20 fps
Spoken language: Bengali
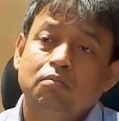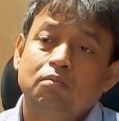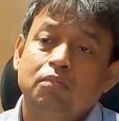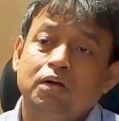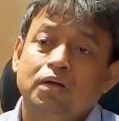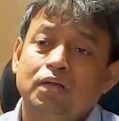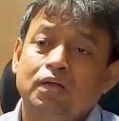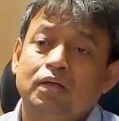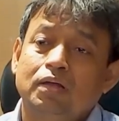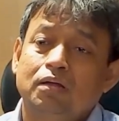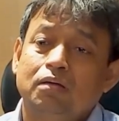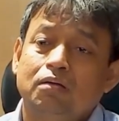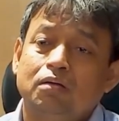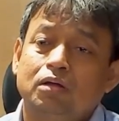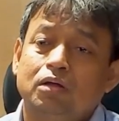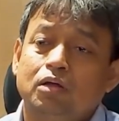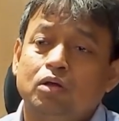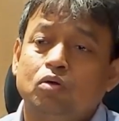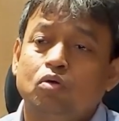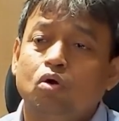মানে
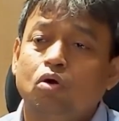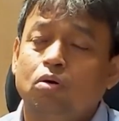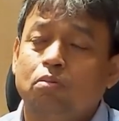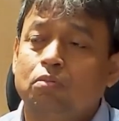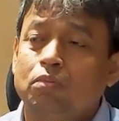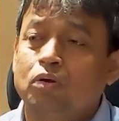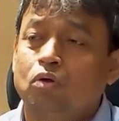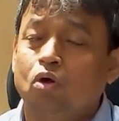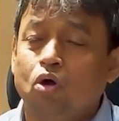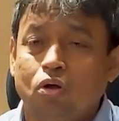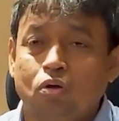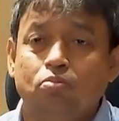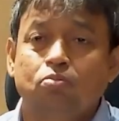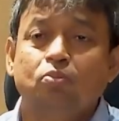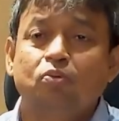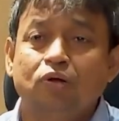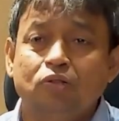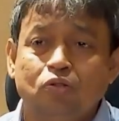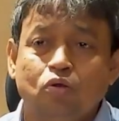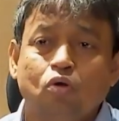নক লক
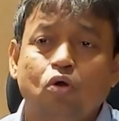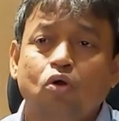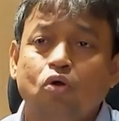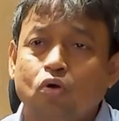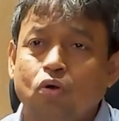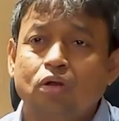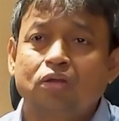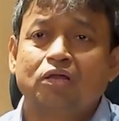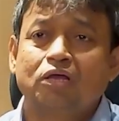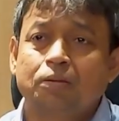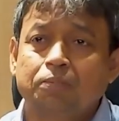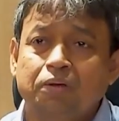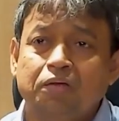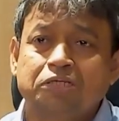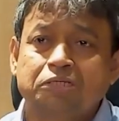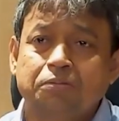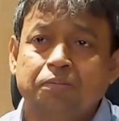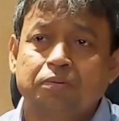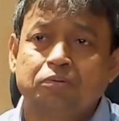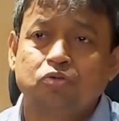মোবাইল তো লক করা থাকে
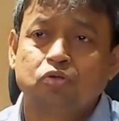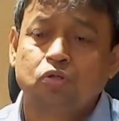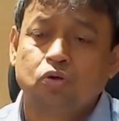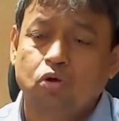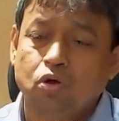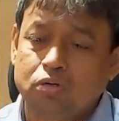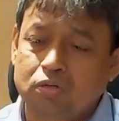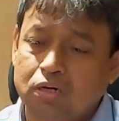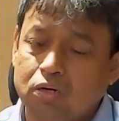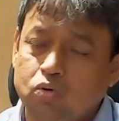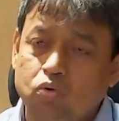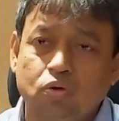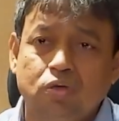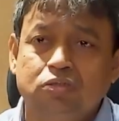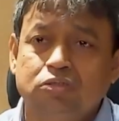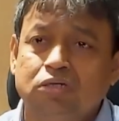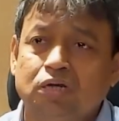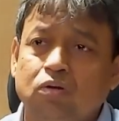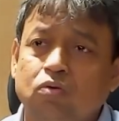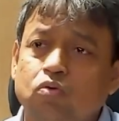ম্যাক্সিমাম যদি লকটা খুল
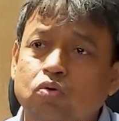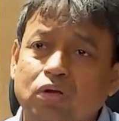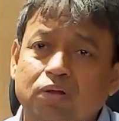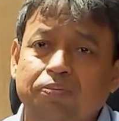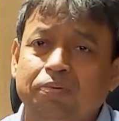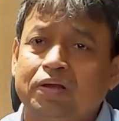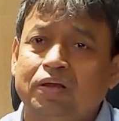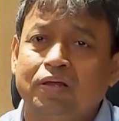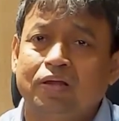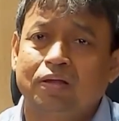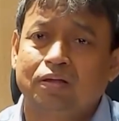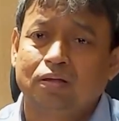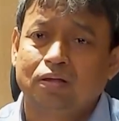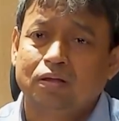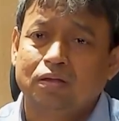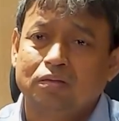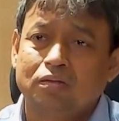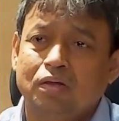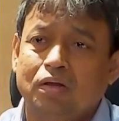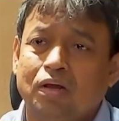যেটা খুলে ফেলে
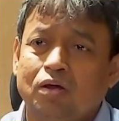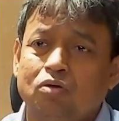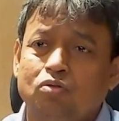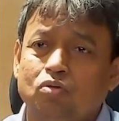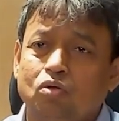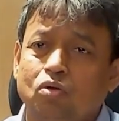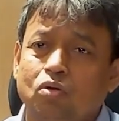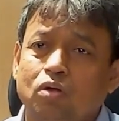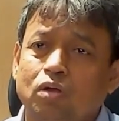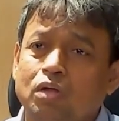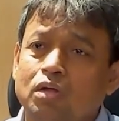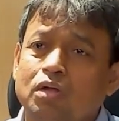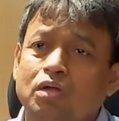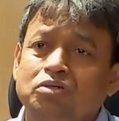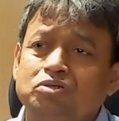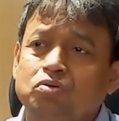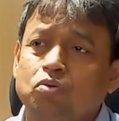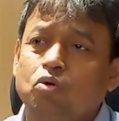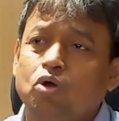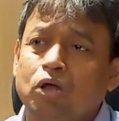তারা হয়তো
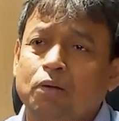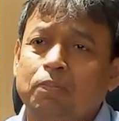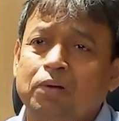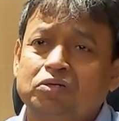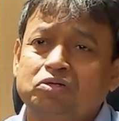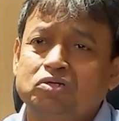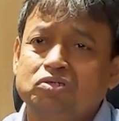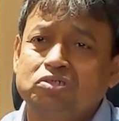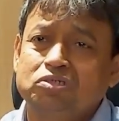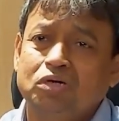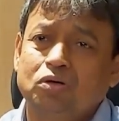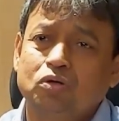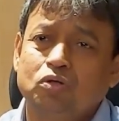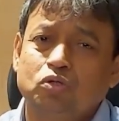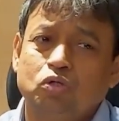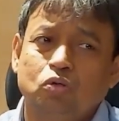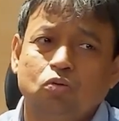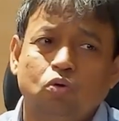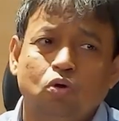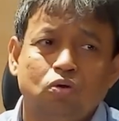কয়েকবার চেষ্টা করে
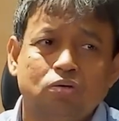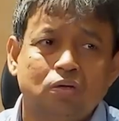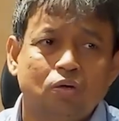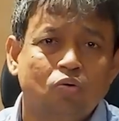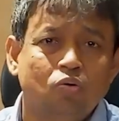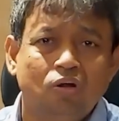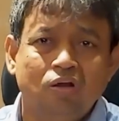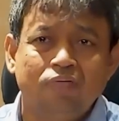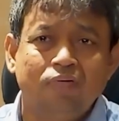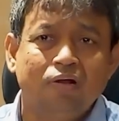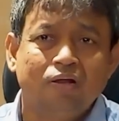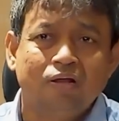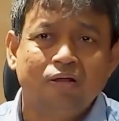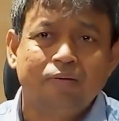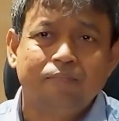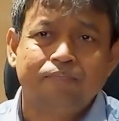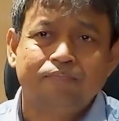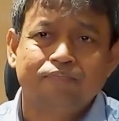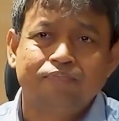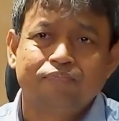যদি লকটা খুলে ফেলে
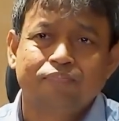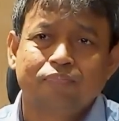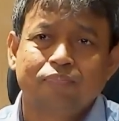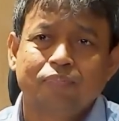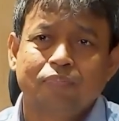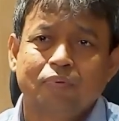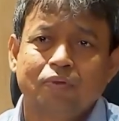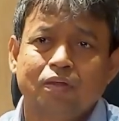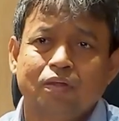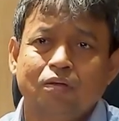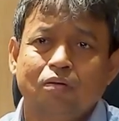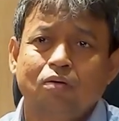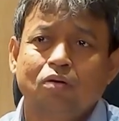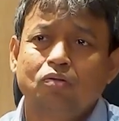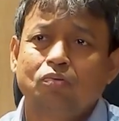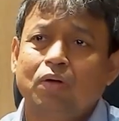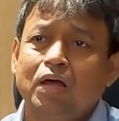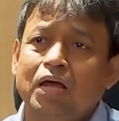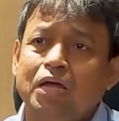অথবা